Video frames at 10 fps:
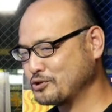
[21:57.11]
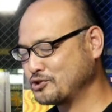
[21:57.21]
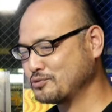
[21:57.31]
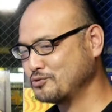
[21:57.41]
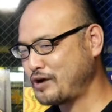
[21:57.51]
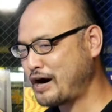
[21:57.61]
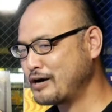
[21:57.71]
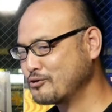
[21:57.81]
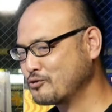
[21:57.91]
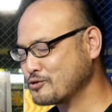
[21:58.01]
うん、自分
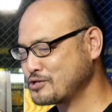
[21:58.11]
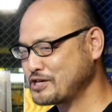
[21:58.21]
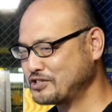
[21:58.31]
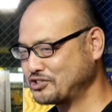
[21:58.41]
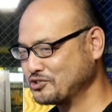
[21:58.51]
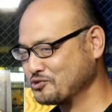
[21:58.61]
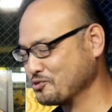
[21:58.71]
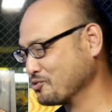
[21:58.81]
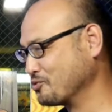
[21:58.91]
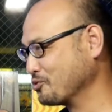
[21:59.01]
反骨精神と
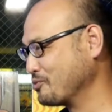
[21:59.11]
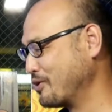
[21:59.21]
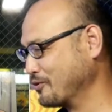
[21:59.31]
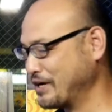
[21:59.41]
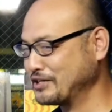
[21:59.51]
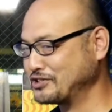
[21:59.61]
いう言葉を出し